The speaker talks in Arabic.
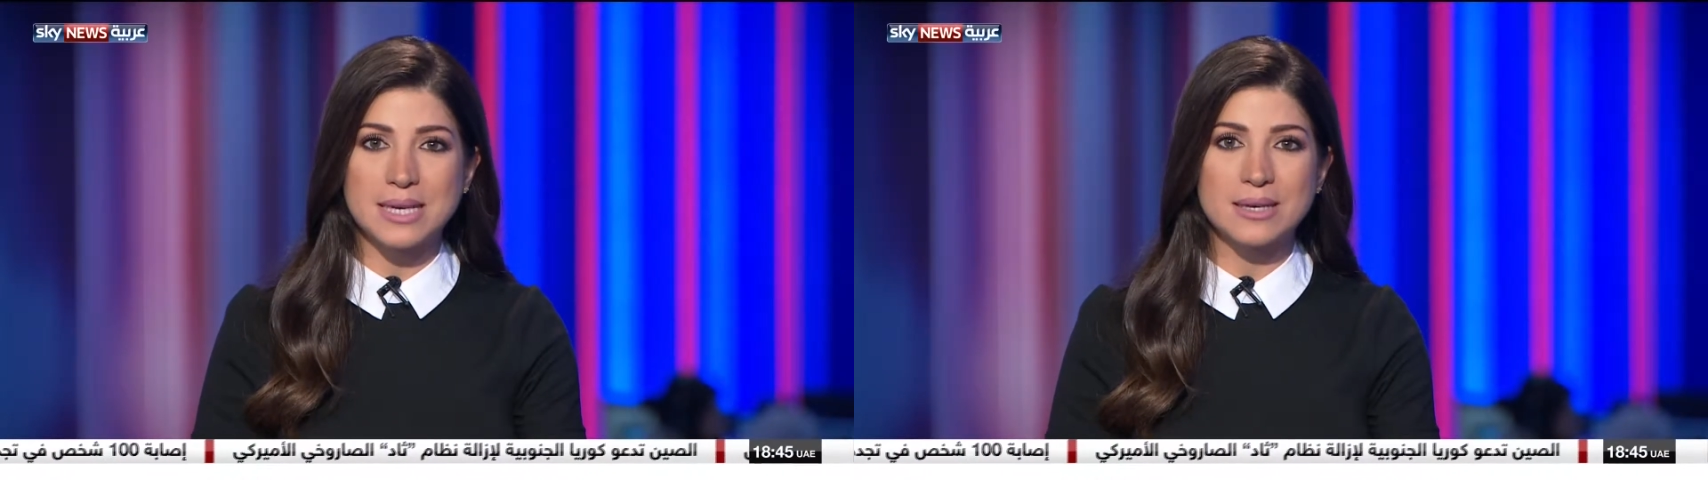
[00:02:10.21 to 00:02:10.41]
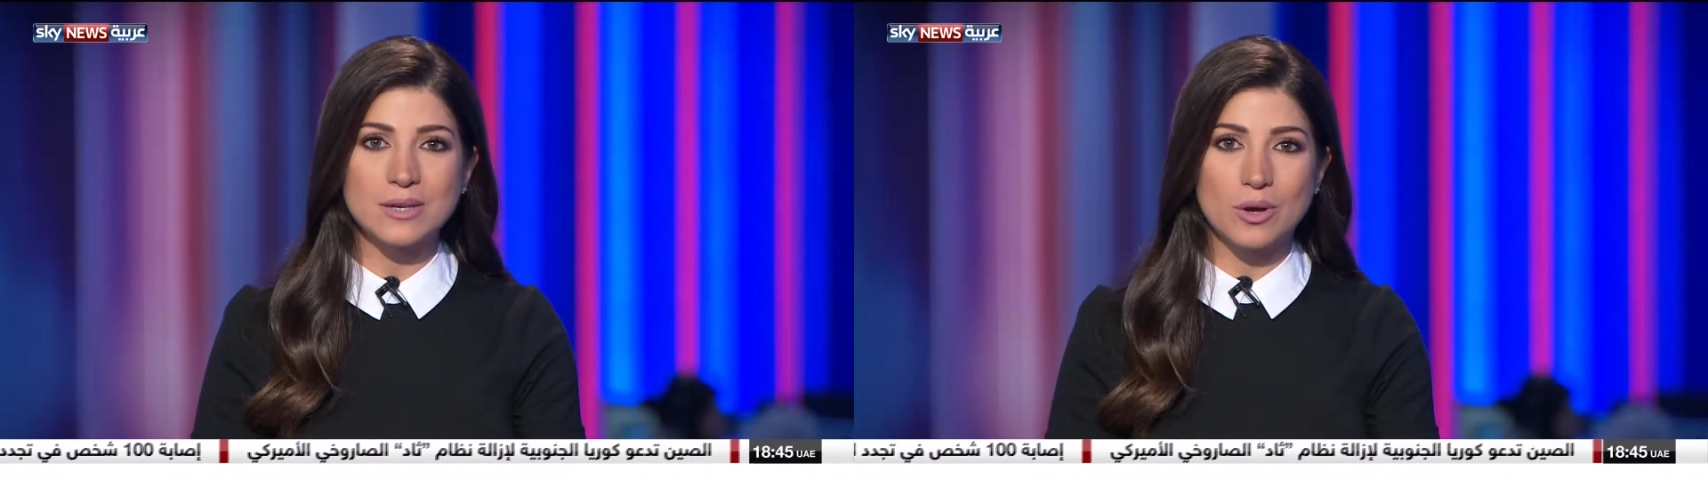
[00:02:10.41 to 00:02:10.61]

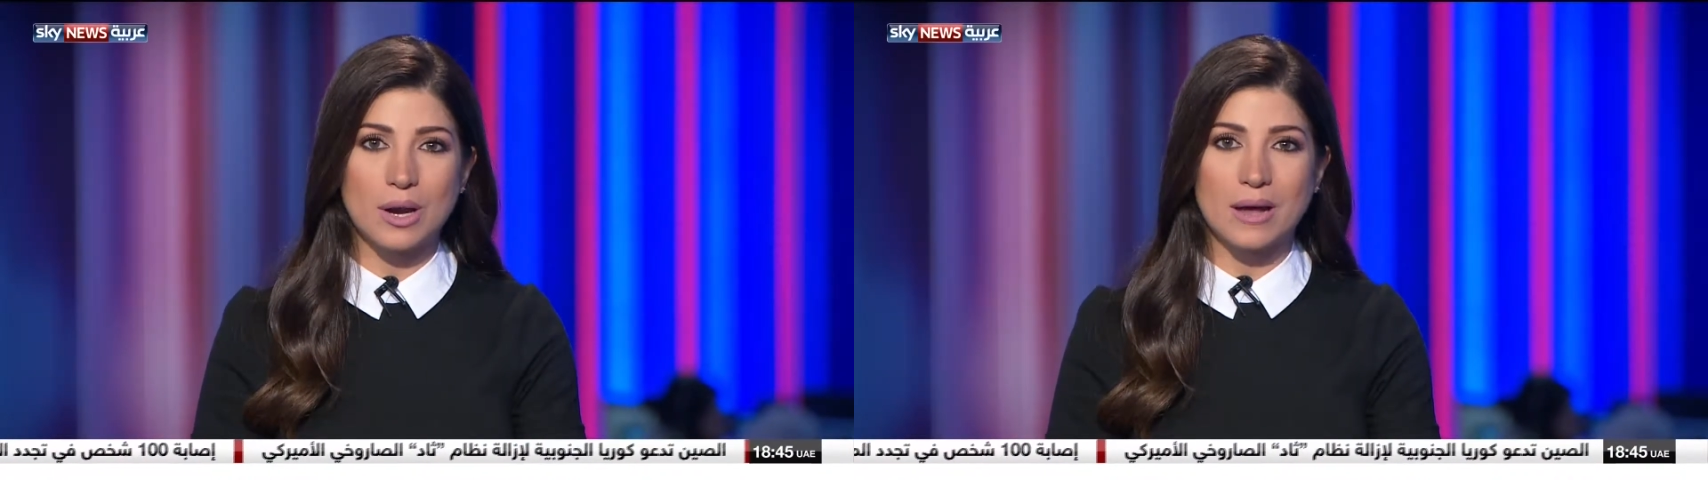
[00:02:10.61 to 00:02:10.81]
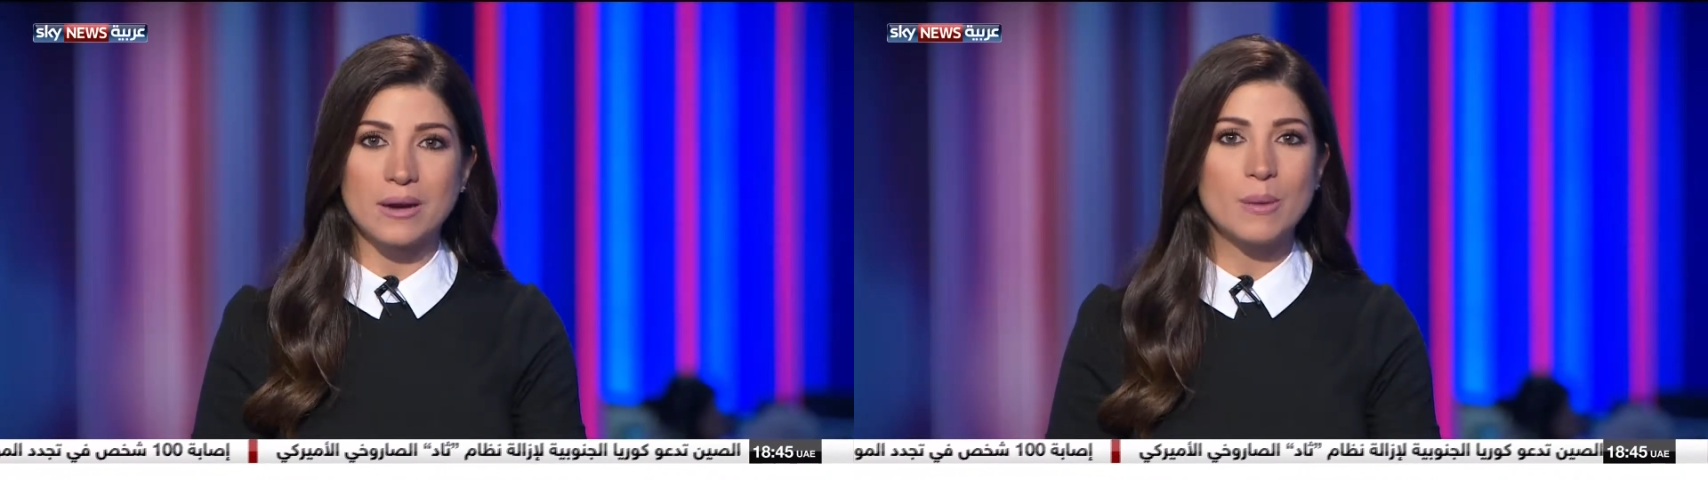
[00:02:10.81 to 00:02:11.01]
60
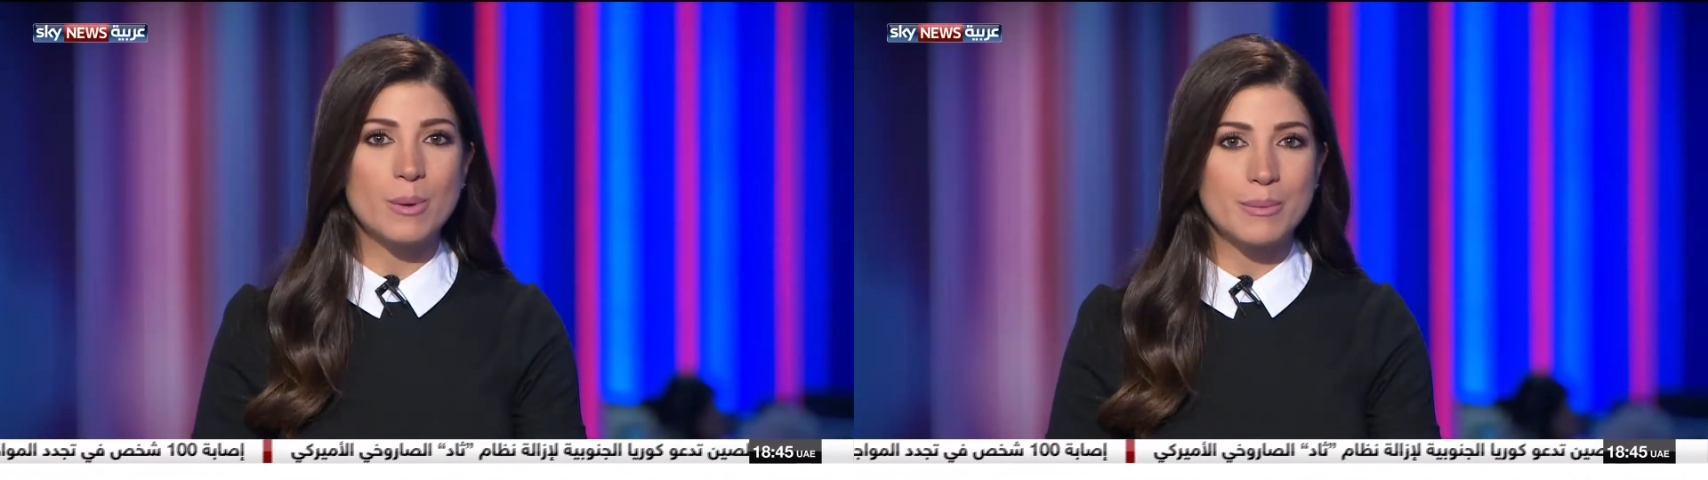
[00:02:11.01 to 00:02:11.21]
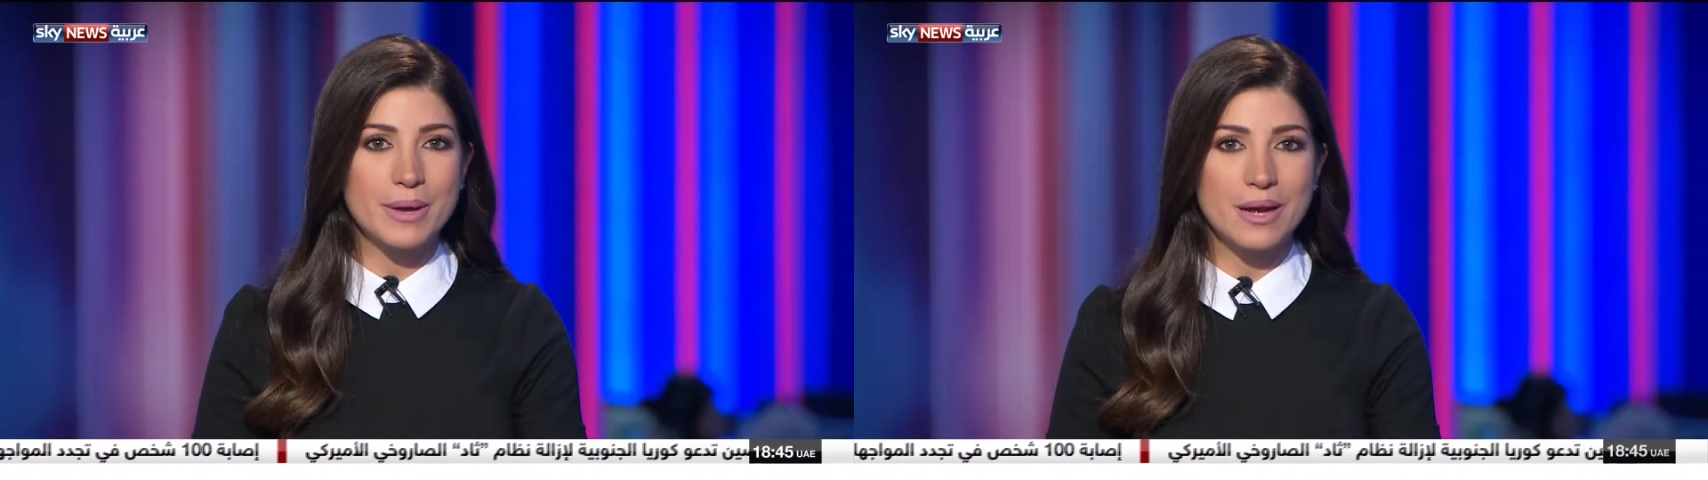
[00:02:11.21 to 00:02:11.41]
دولار
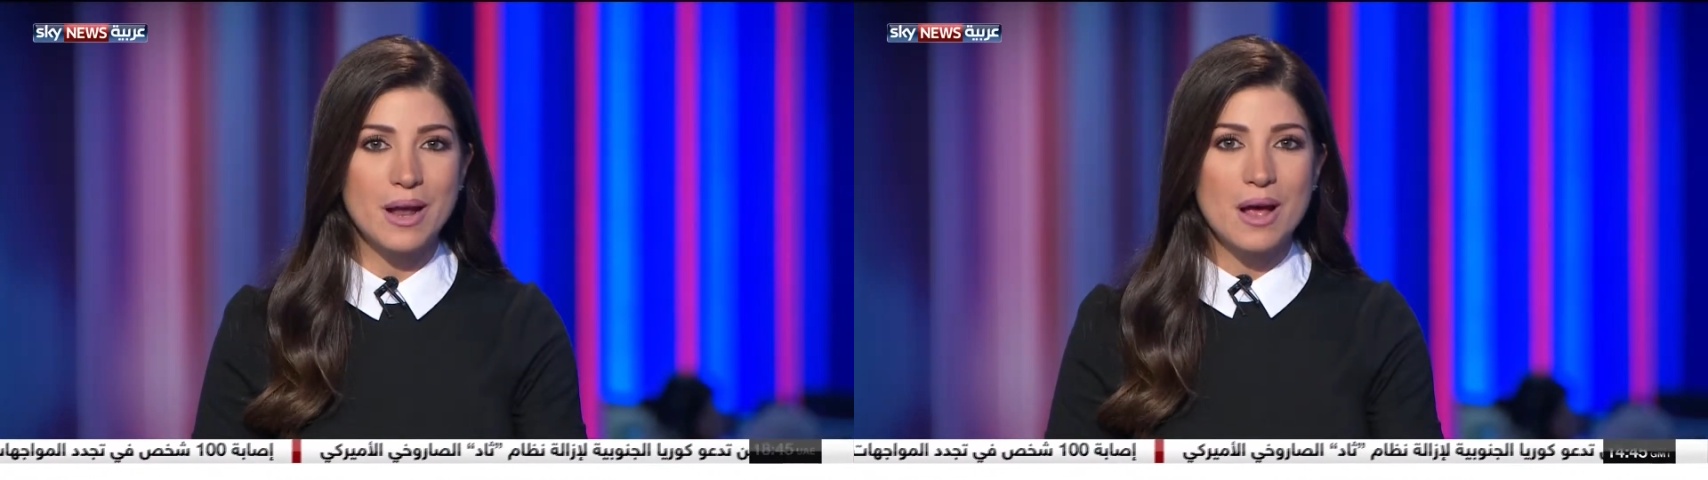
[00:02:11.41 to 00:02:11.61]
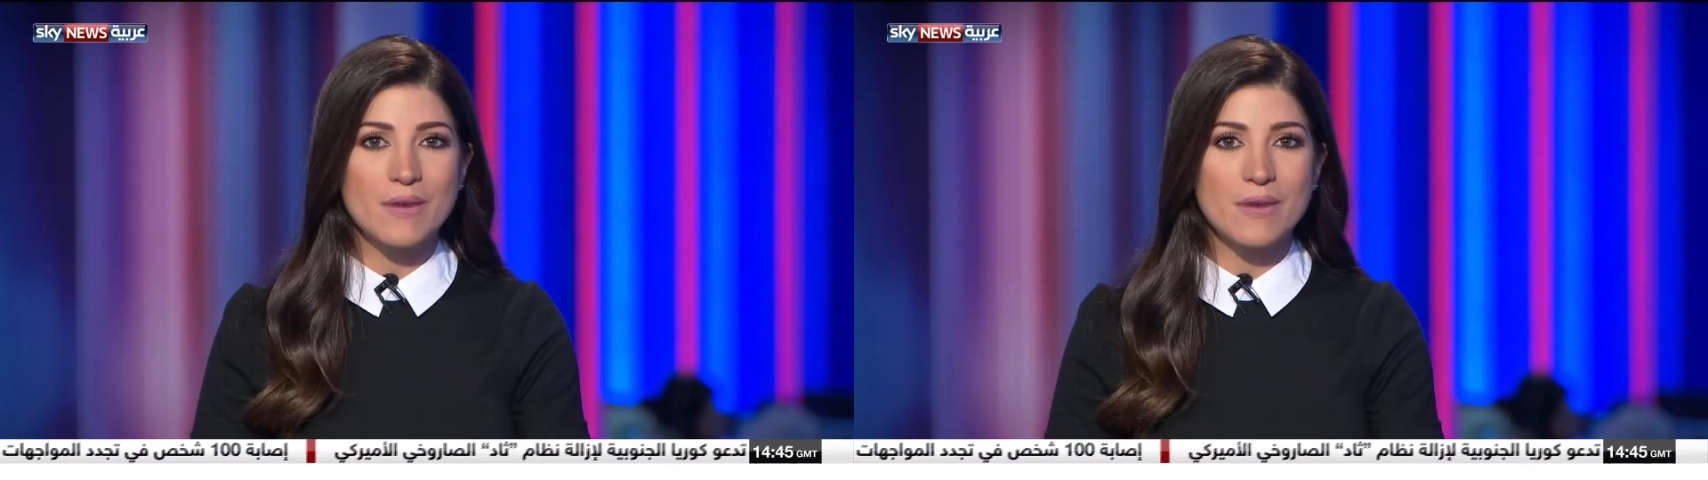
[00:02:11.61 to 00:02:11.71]
للبرميل